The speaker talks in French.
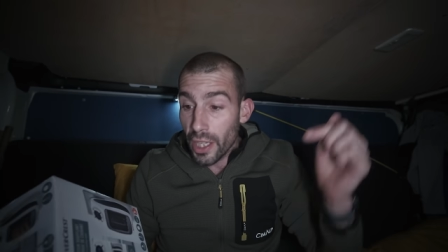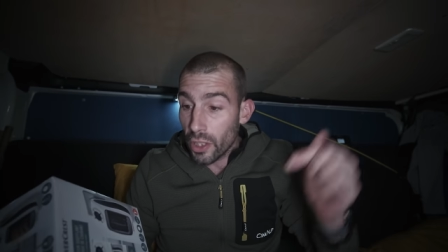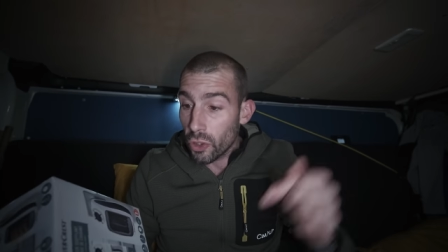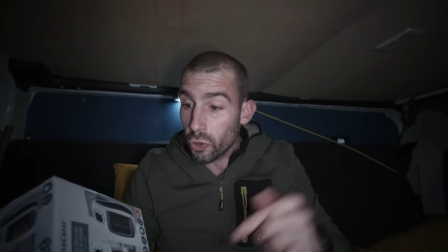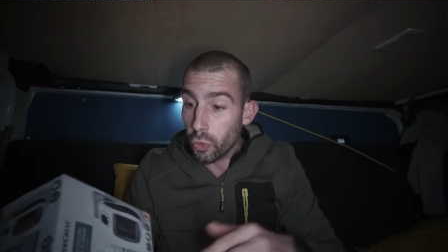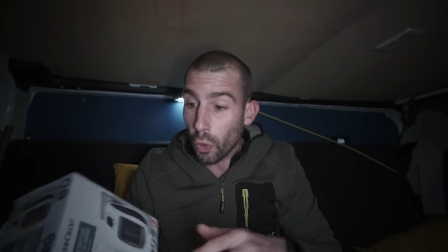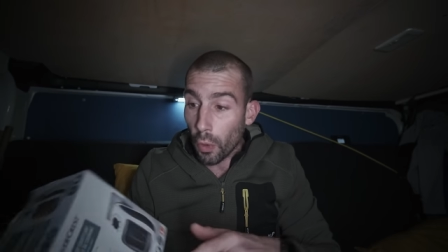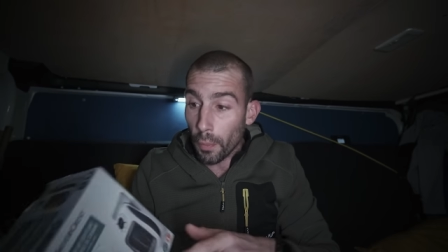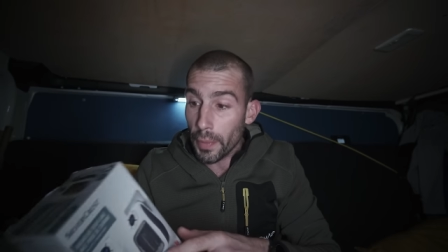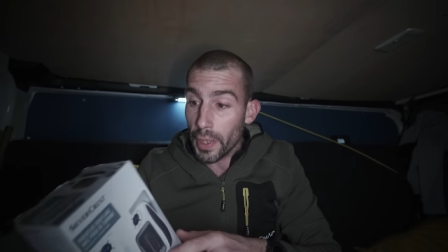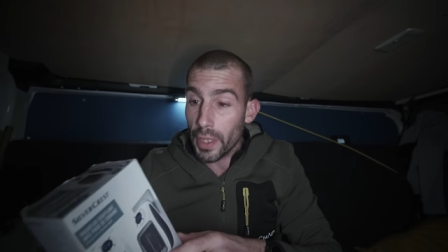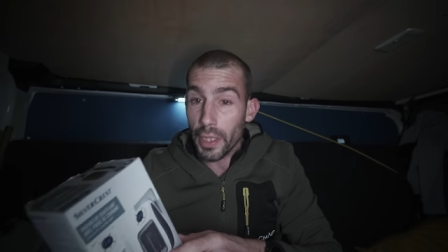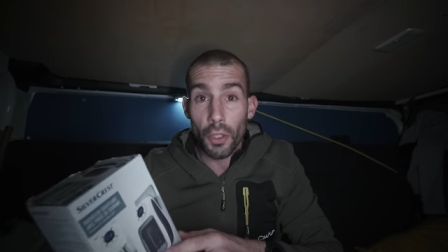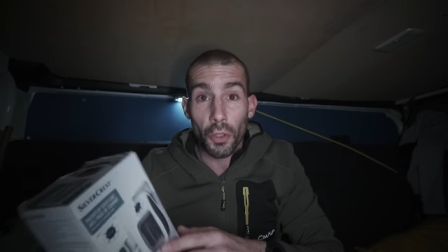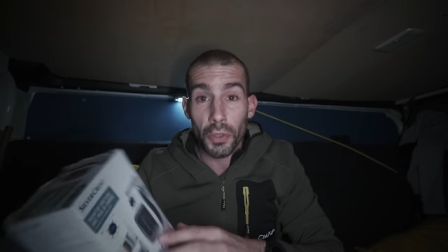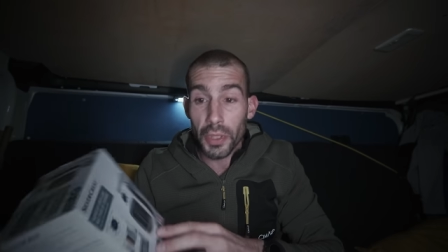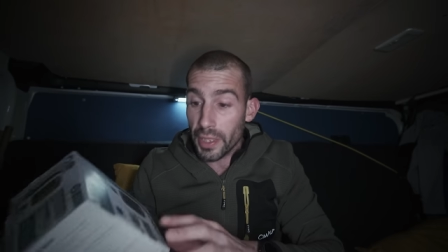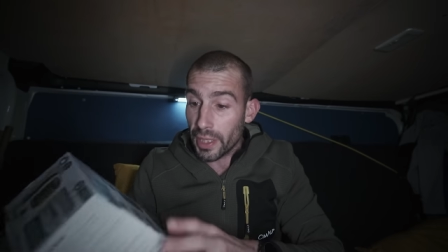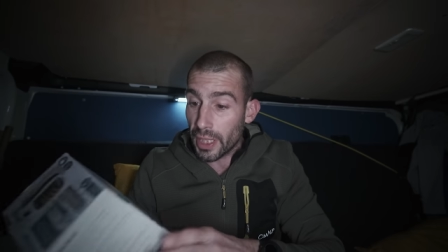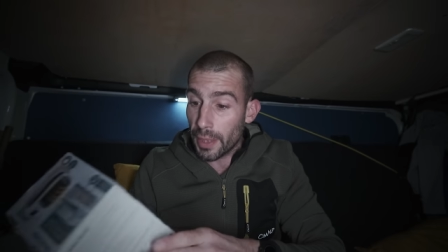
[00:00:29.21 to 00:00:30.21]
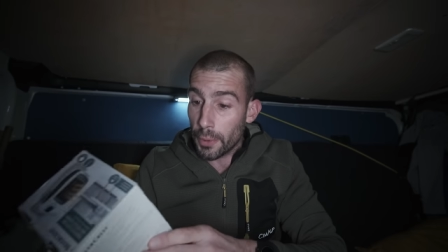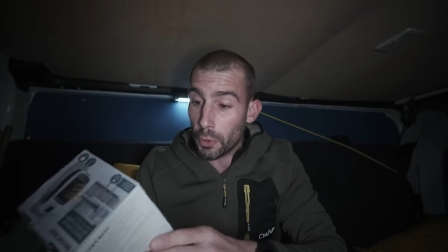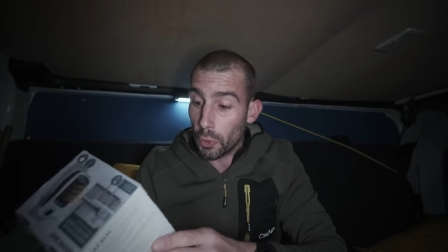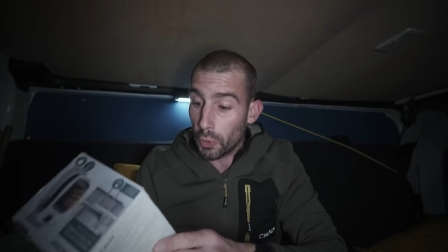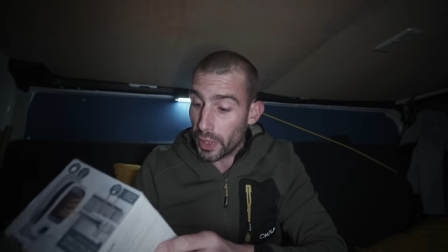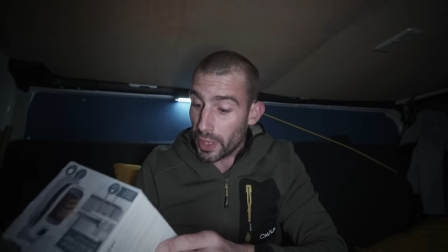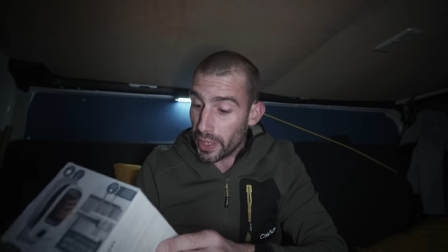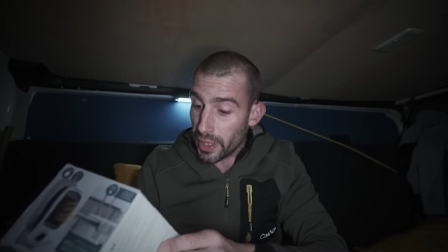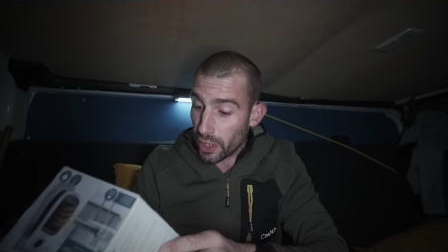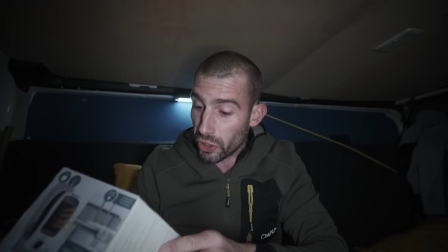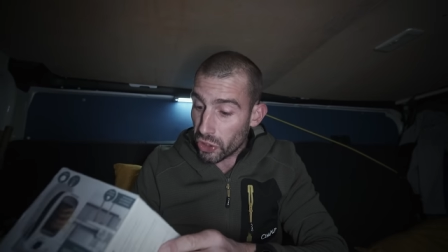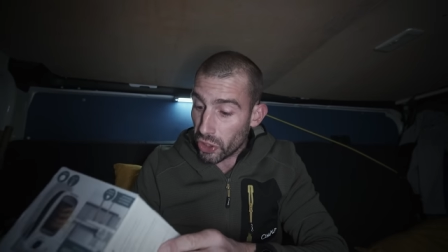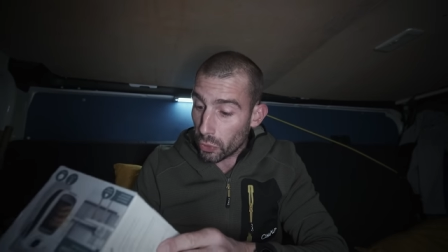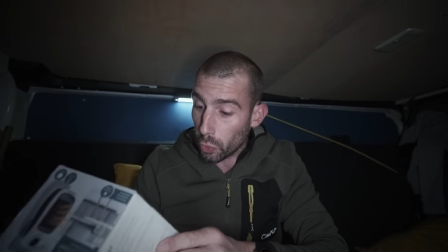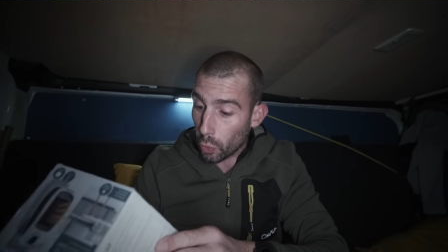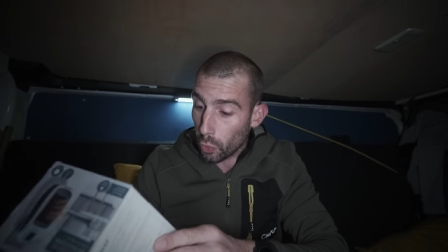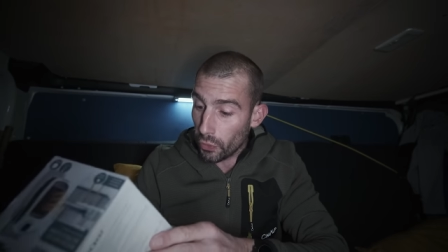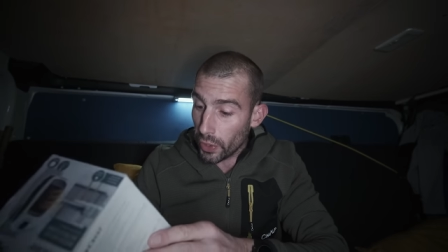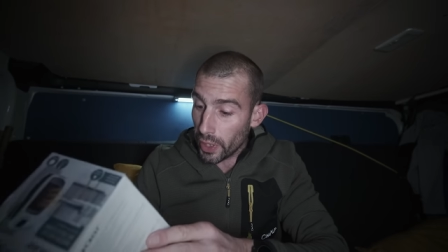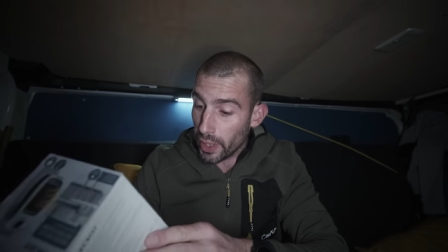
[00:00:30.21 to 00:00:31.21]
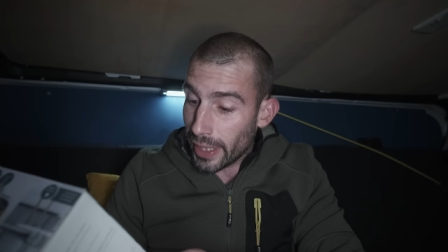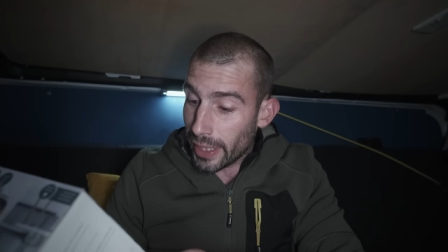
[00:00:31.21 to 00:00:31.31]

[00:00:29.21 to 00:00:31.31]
Je vous remets en description les liens que j'ai trouvés.